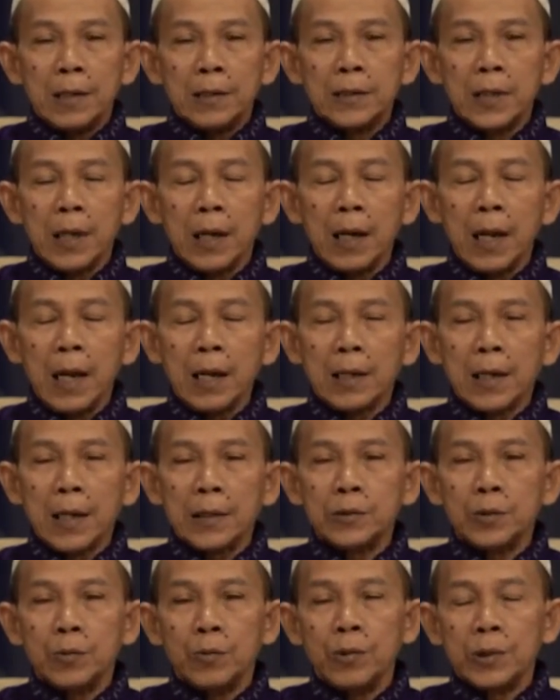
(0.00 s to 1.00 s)
Celaka
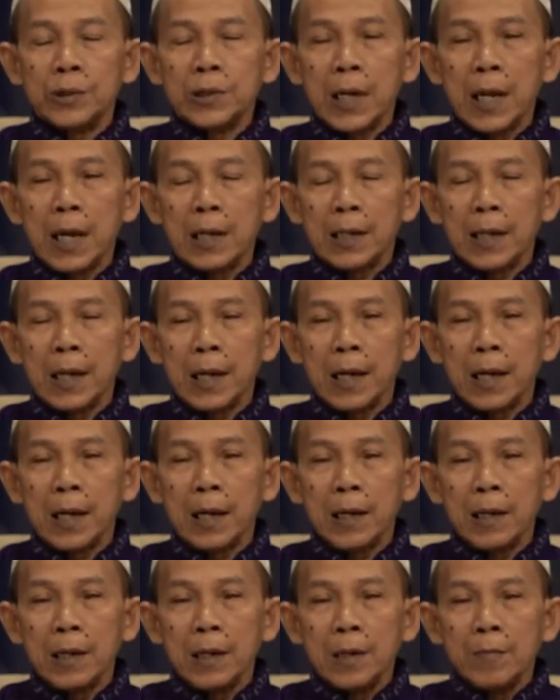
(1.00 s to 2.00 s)
sungguh
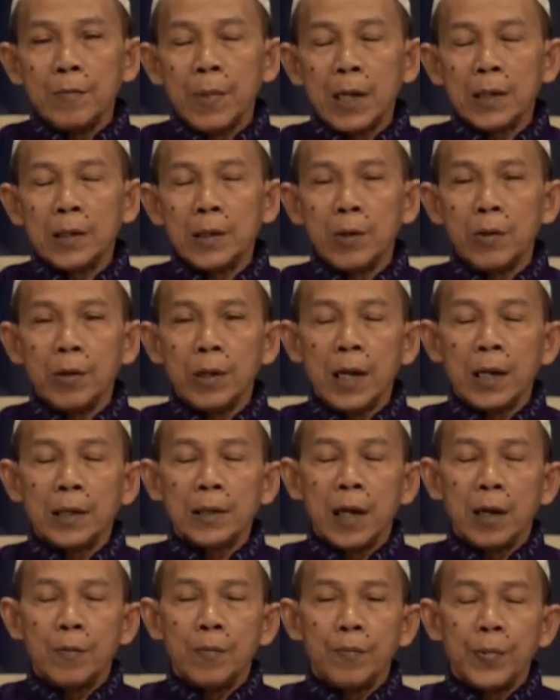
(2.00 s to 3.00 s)
celaka bagi orang
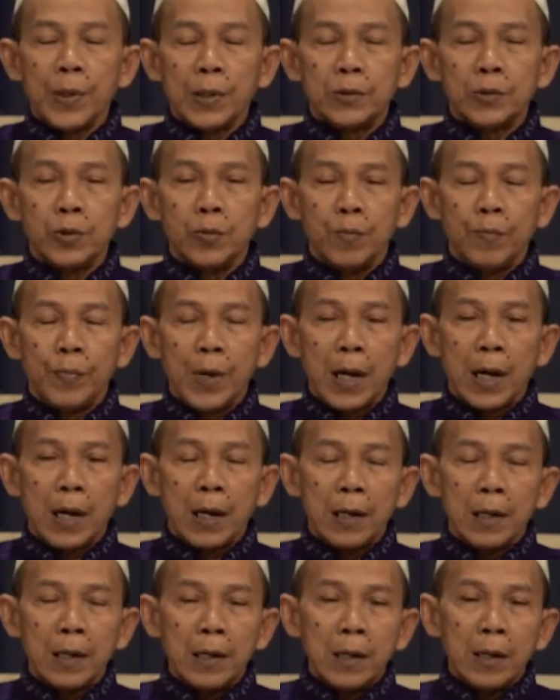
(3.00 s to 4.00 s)
yang
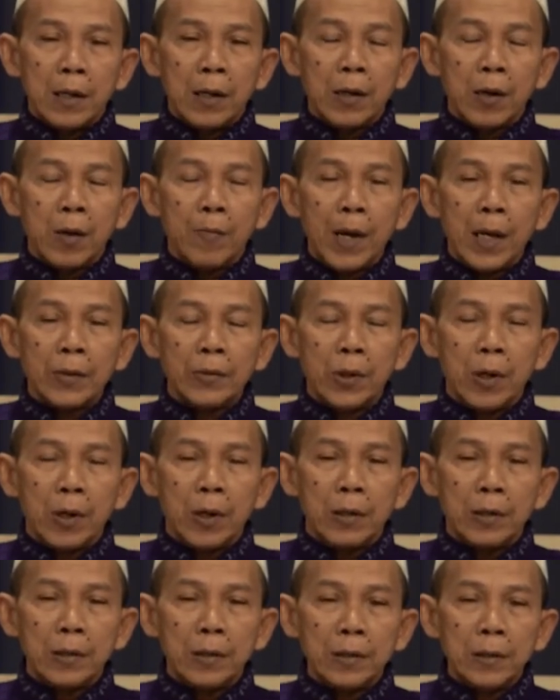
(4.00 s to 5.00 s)
berjumpa
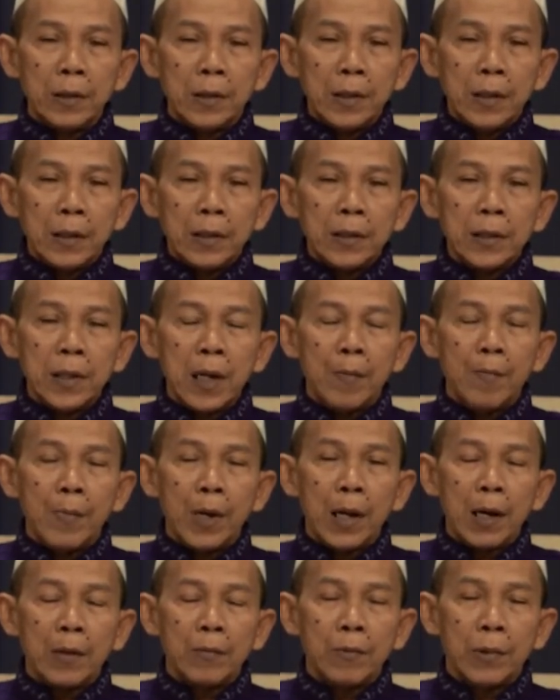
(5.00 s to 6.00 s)
Ramadan yang
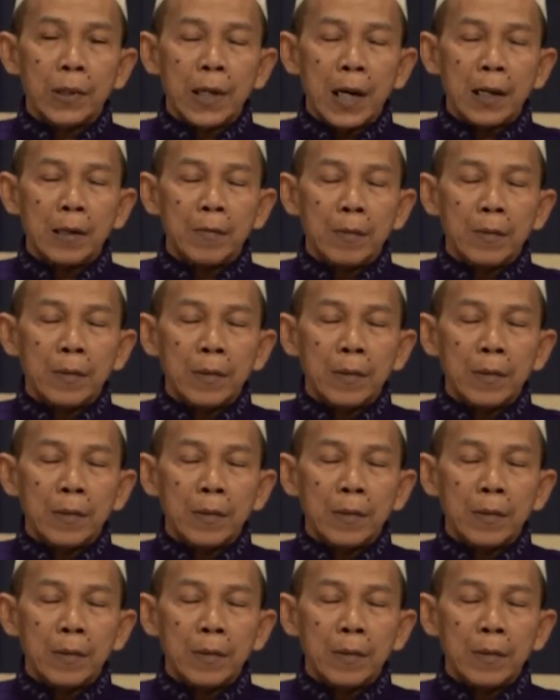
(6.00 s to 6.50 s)
melakukan